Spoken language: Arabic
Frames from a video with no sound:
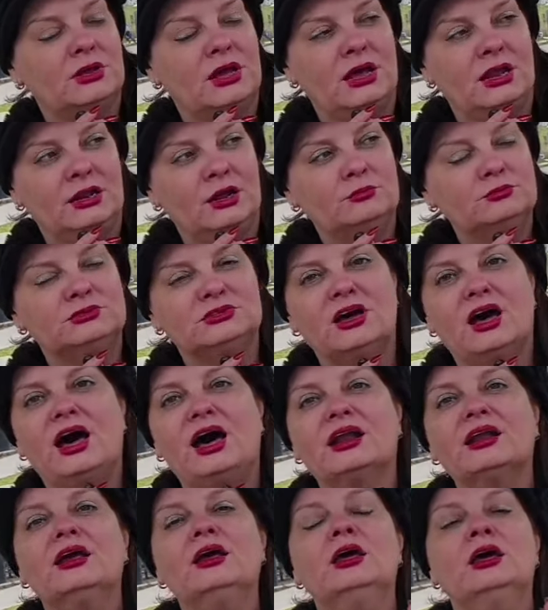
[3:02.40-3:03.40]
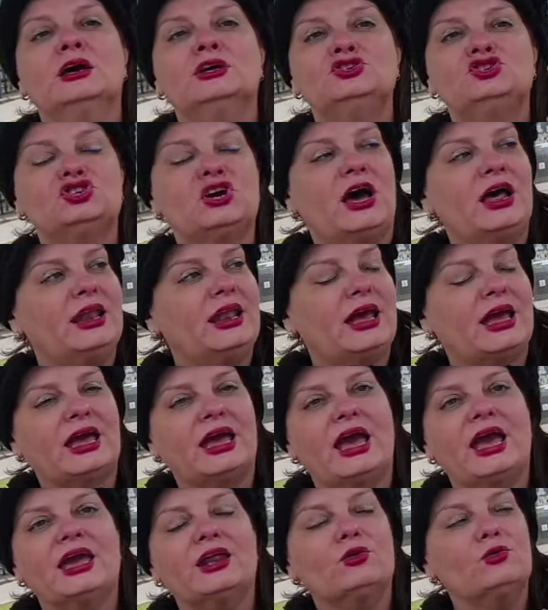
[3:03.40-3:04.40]
الامطار ان شاء الله
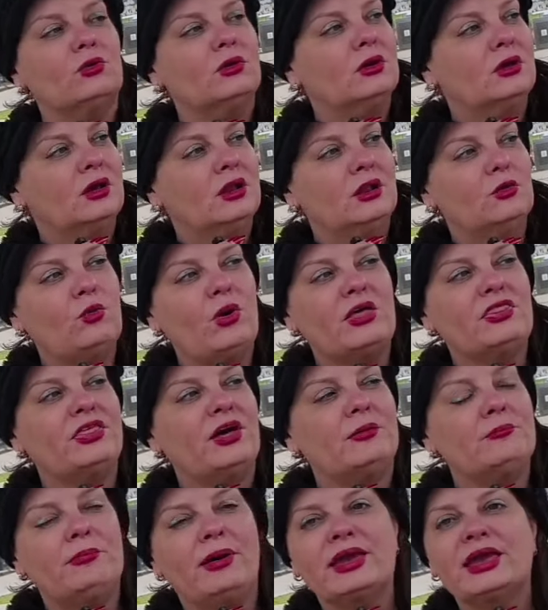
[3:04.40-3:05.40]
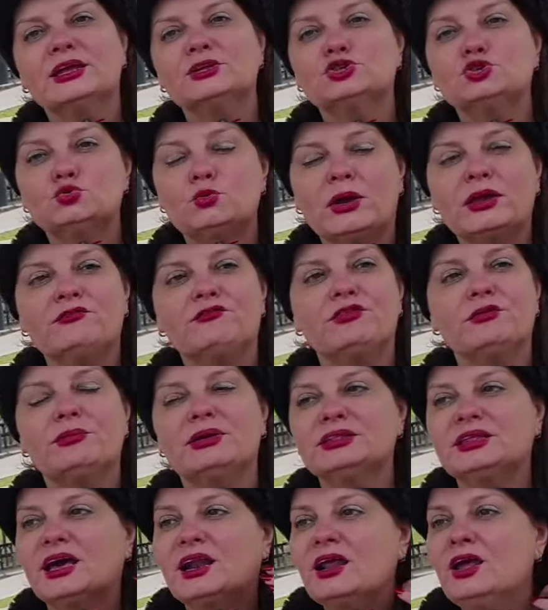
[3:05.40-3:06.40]
خير الوذا مبين شوي في
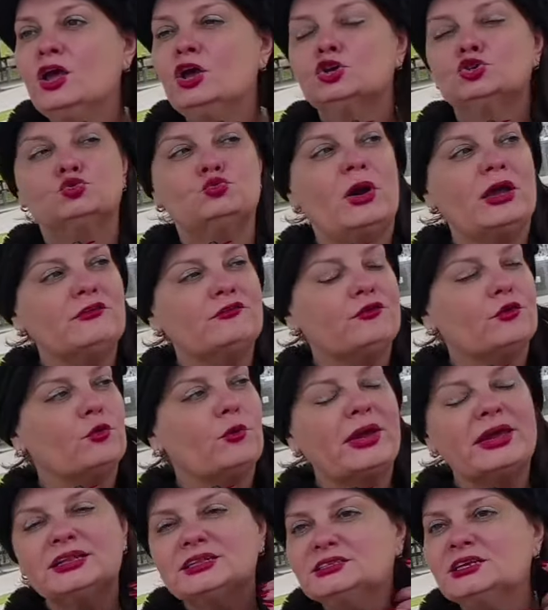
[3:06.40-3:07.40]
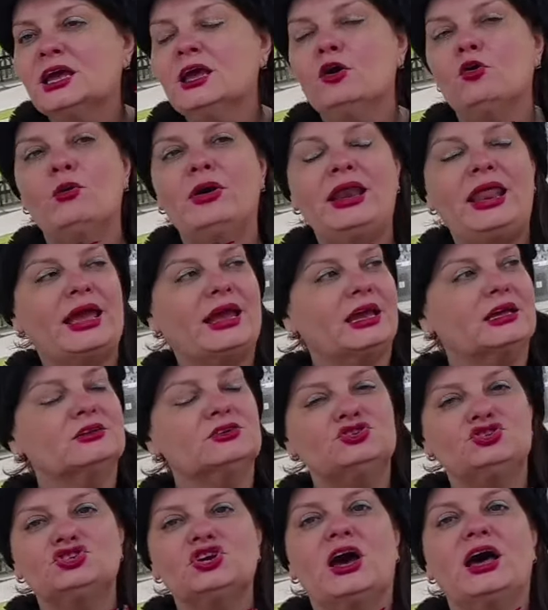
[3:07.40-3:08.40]
مطر شوي في ويند ولكن
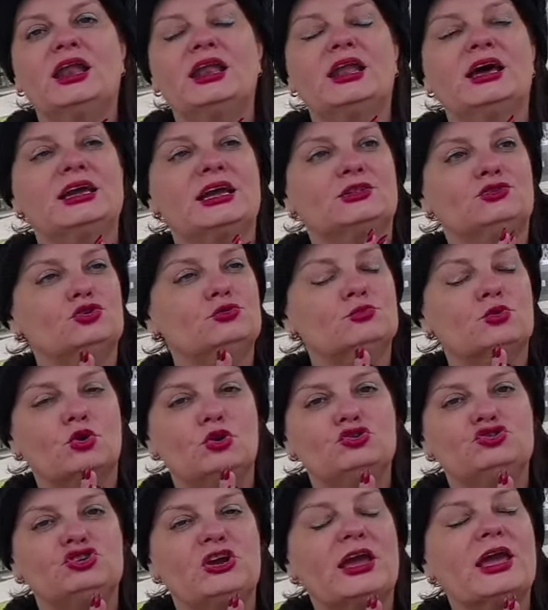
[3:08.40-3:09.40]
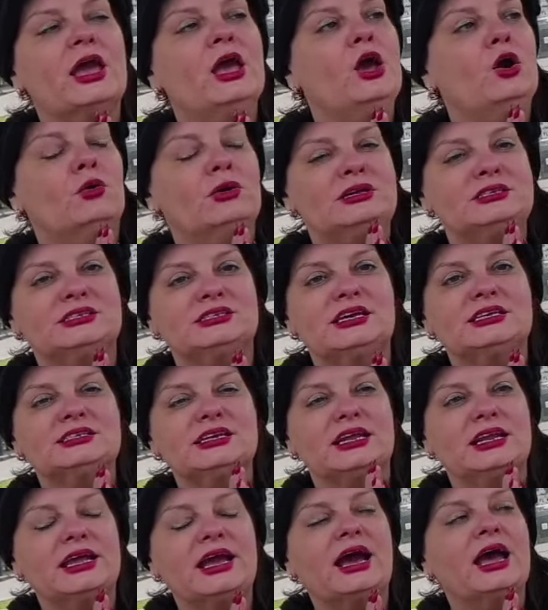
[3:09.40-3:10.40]
ان شاء الله يتم كل شيء والاستاذ
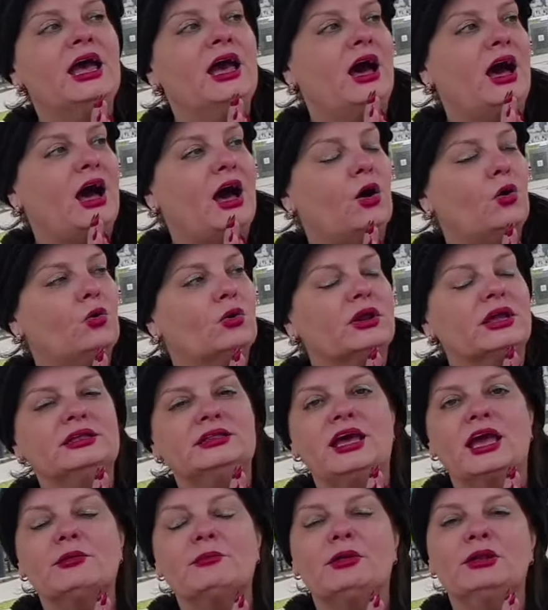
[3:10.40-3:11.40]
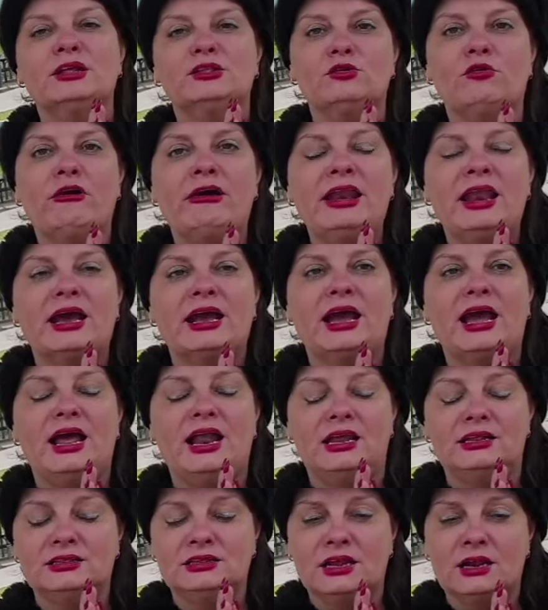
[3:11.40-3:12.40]
ايليا عقوري دائما نتوالك
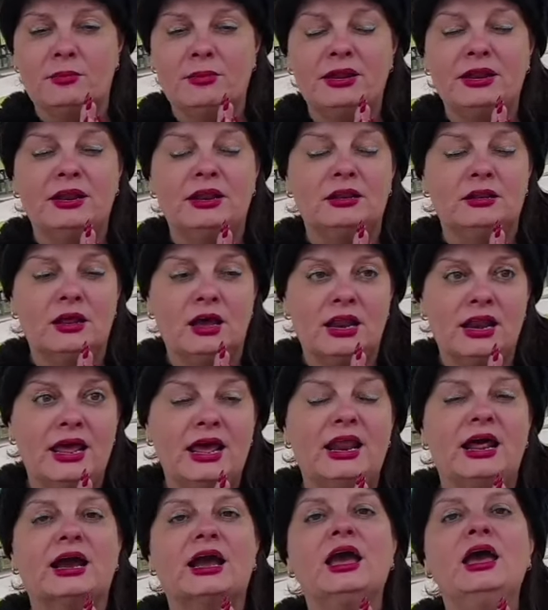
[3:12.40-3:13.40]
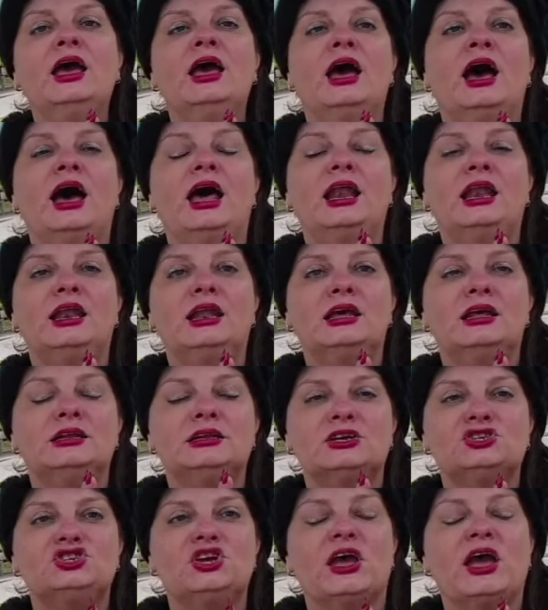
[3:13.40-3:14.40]
آه، نالك
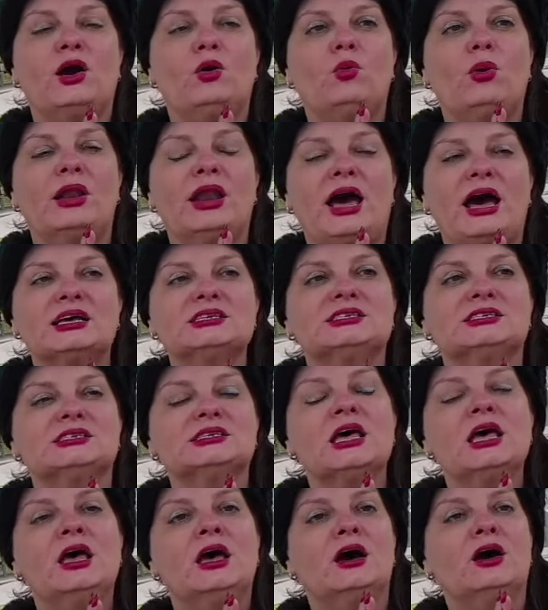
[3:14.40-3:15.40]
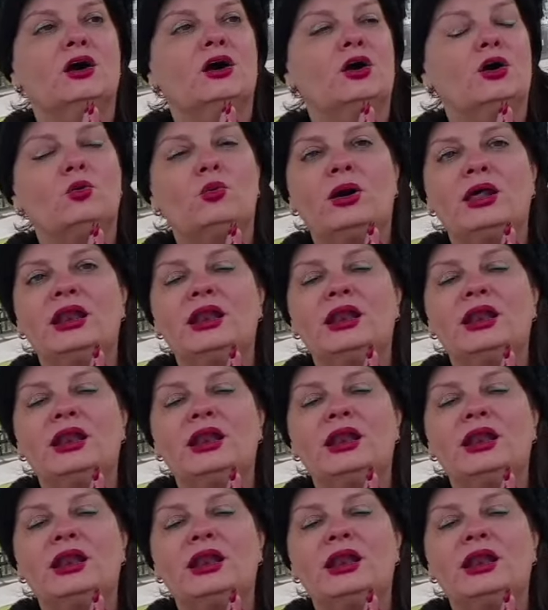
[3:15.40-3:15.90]
النجاح والحظ آه،